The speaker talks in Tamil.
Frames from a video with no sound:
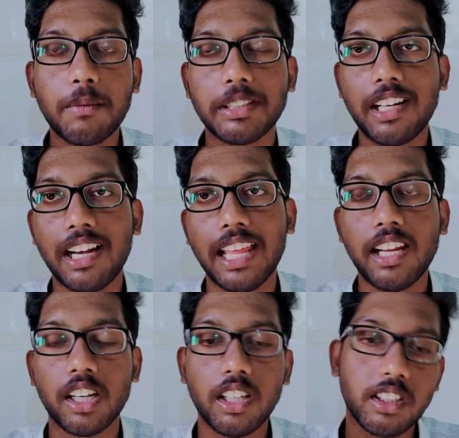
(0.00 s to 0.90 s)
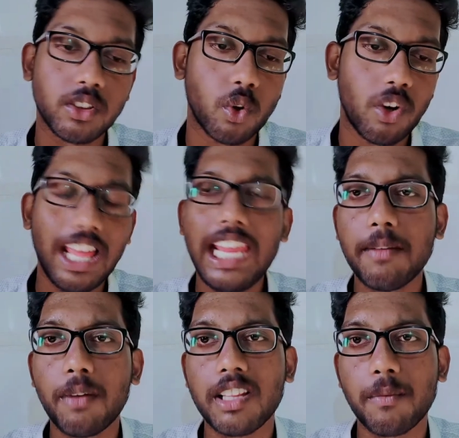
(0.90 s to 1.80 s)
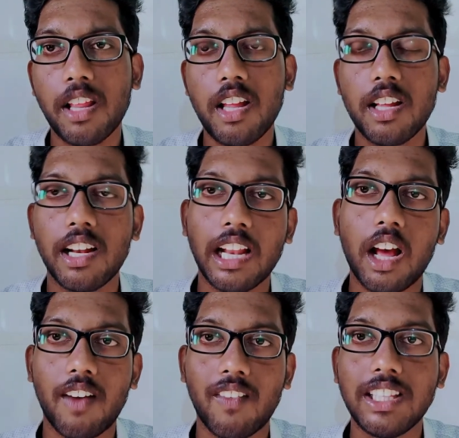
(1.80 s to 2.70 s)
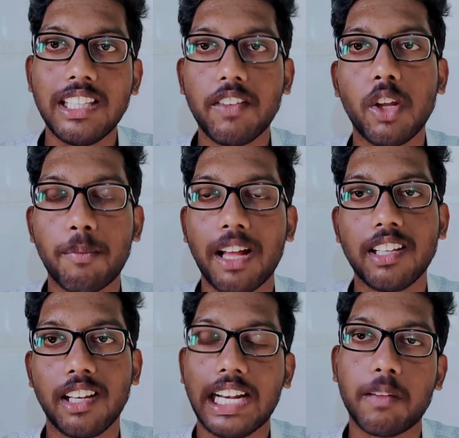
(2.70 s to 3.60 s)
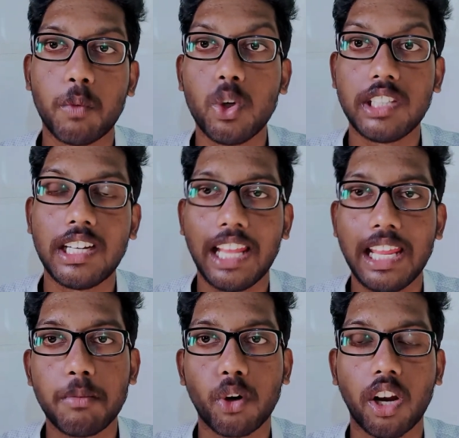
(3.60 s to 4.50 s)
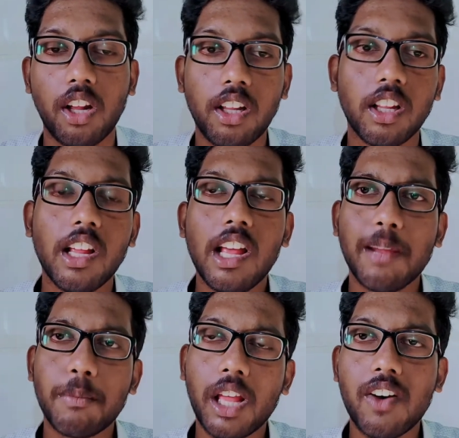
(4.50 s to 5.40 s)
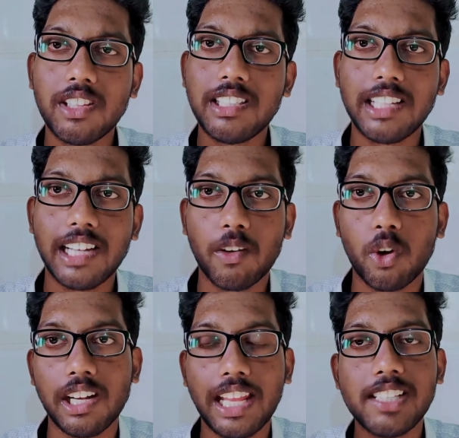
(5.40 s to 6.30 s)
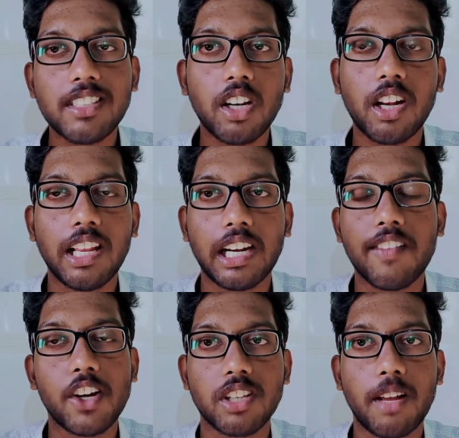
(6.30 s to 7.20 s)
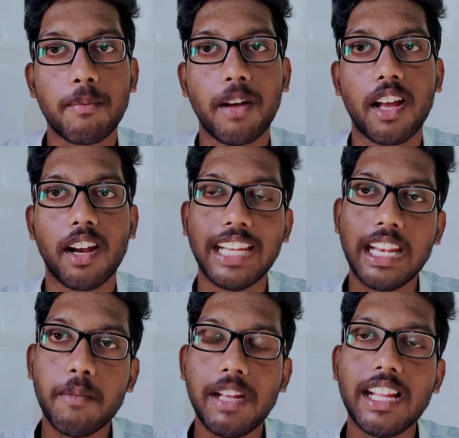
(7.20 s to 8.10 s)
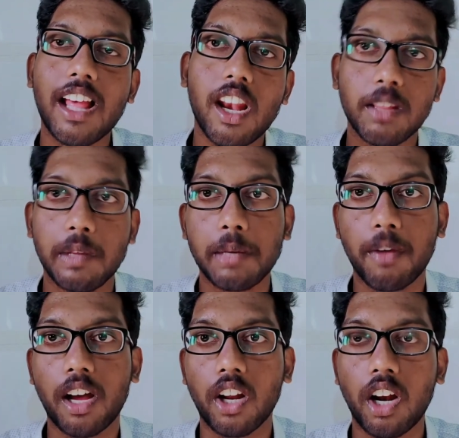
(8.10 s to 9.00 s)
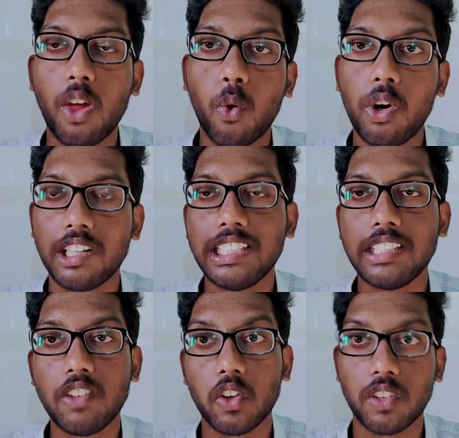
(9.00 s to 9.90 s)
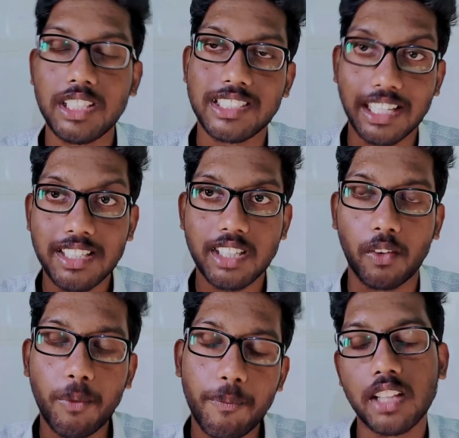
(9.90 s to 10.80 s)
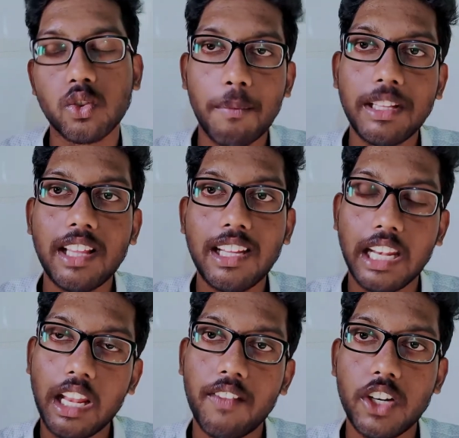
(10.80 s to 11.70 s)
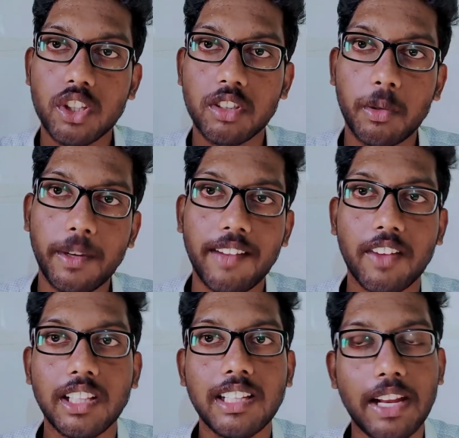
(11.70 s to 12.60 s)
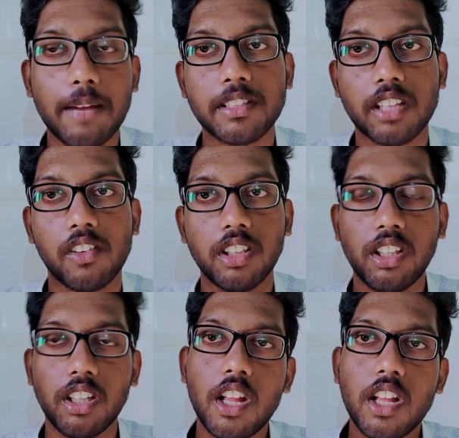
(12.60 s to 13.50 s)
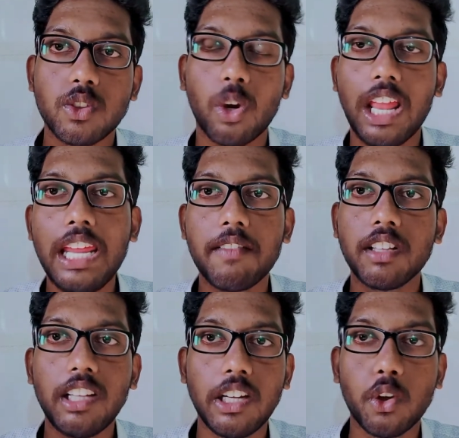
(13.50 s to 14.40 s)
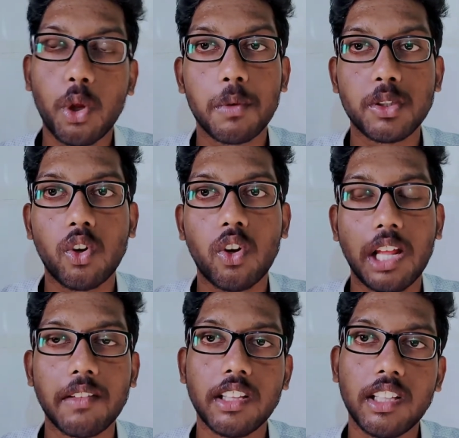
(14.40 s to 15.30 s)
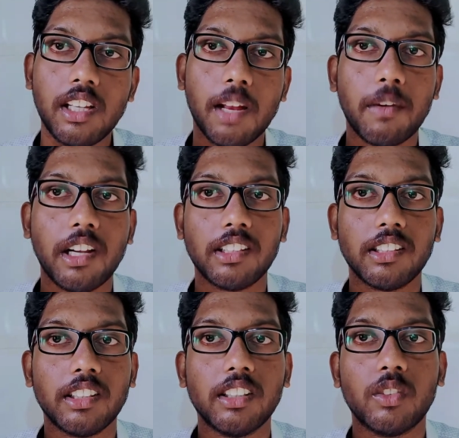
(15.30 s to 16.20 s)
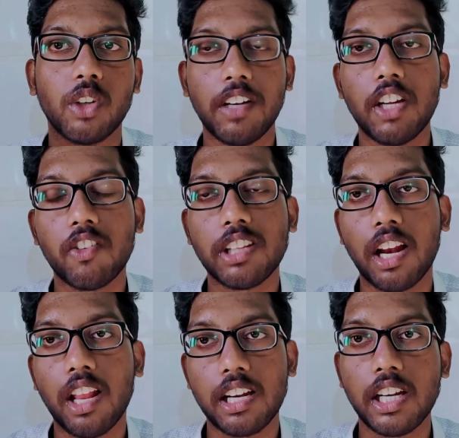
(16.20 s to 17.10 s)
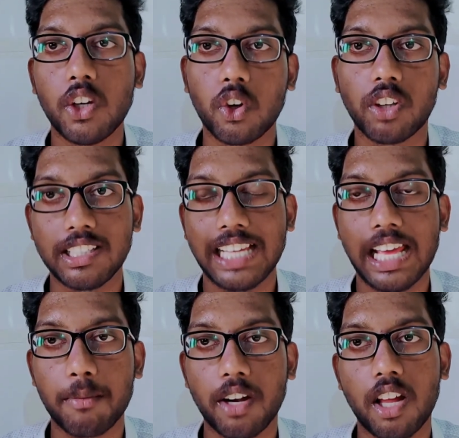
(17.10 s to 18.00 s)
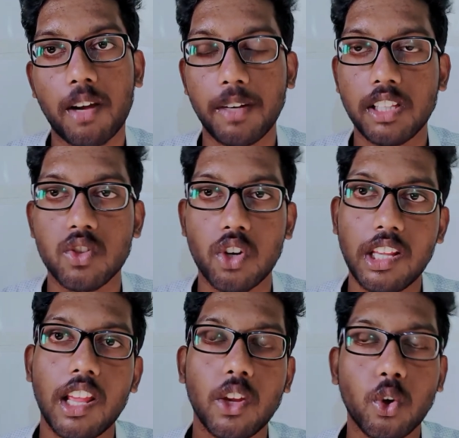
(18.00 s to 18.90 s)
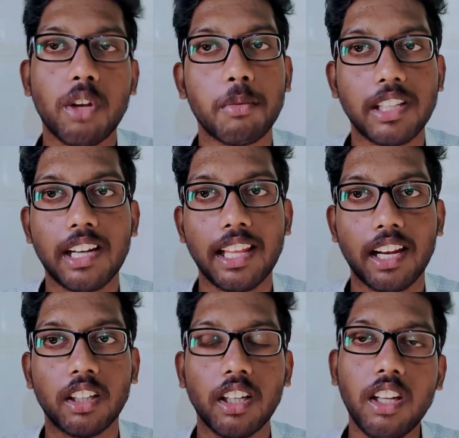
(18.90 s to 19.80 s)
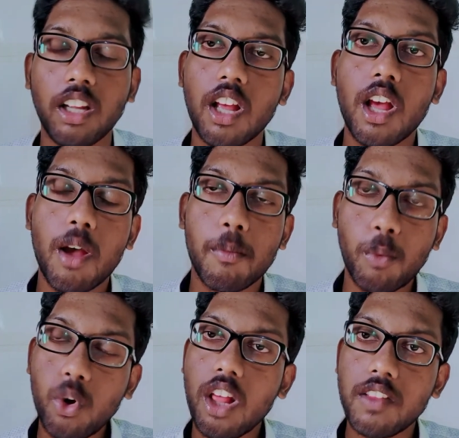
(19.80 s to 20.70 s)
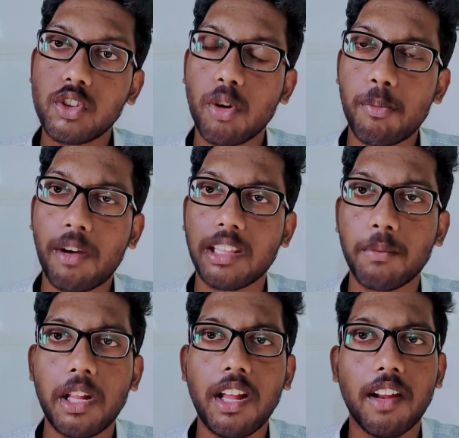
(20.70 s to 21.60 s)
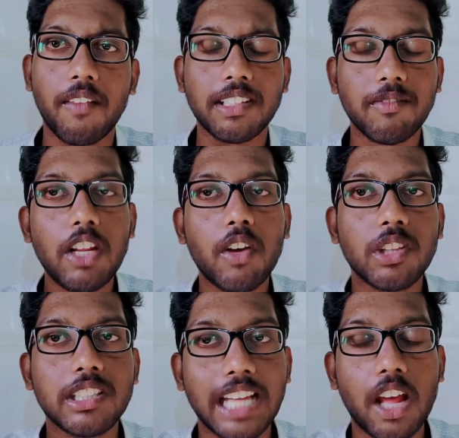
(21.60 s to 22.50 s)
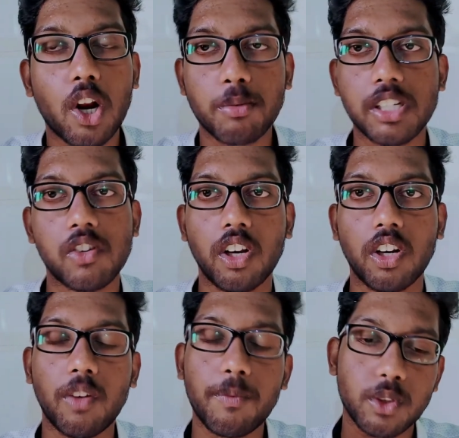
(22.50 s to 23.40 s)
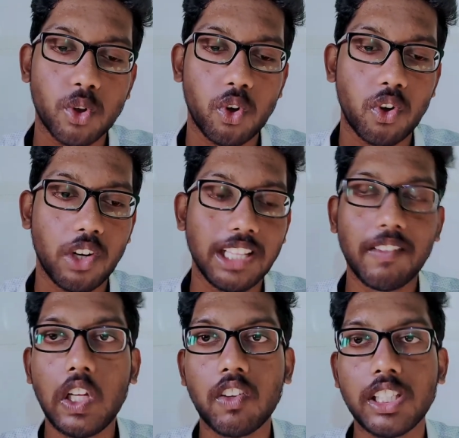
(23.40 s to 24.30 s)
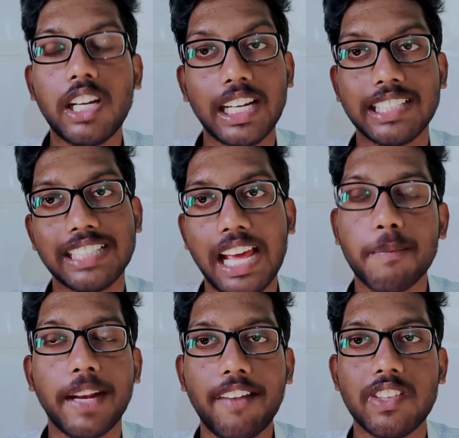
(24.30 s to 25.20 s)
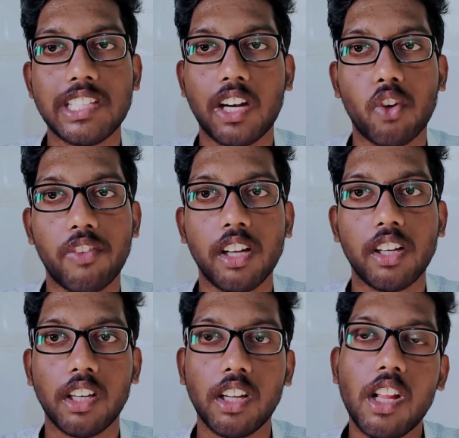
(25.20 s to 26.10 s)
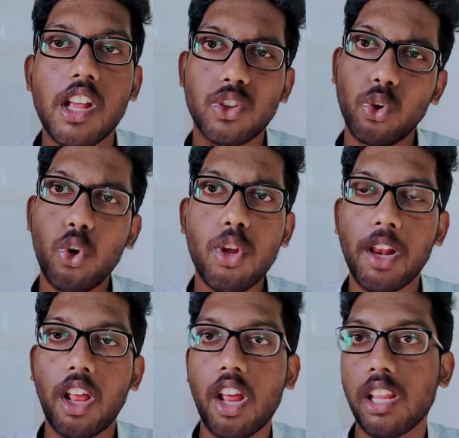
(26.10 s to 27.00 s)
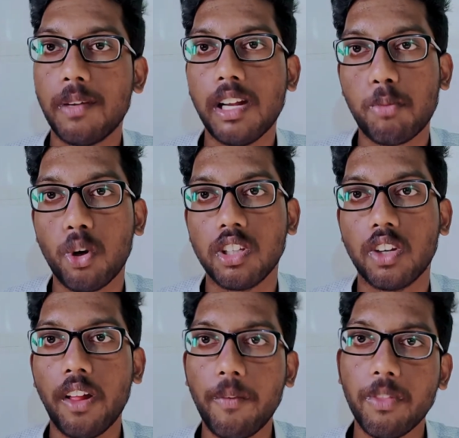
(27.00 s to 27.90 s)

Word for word: பார்த்தீங்கன்னா லைக்கு ஸோ லைக் பார்த்தோம்னா நான் வந்து இந்த வீடியோ பார்த்துட்ருக்கேன் எனக்கு பிடிச்சிருக்கேன் லைக் போட்டுறேன் இப்போ நான் வந்து ஒரு டெக் ஜேர்னலில் இருக்க வீடியோஸ்லாம் பார்க்குறேன்னா என்ன மாதிரி யாரெல்லாம் அது மாதிரி பார்க்குறாங்களோ அவங்களுக்கு வந்து இந்த வீடியோ வந்து சஜஸ்ட் ஆகும் ஸோ அப்படி தான் எல்லா வீடியோஸ்க்குமே வந்து ஃபேமஸ் ஆகுது ஸோ லைக் வந்து இன்னொரு விஷயம் அது வந்து நம்மளுக்கு ஒரு வீடியோ வந்து நல்லா இருக்குது இன்னொருத்தவங்க ஷேர் பண்ணலாம் அப்படின்னு சொல்லி யூடியூப் வந்து நினைக்கிறதுக்கு மூணாவது விஷயம் பார்த்தோம்னா வீடியோ வந்து ஷேர் ஆப்ஷன் ஒன்று இருக்கும் ஸோ இந்த வீடியோ வந்து நீங்கள் ஷேர் பண்ணுறீங்கன்னு வச்சுக்கோங்க உங்கள் ஃப்ரெண்டுக்கு ஸோ யூடியூப் அதுக்காக நம்ம என்ன புரிஞ்சுக்கன்னா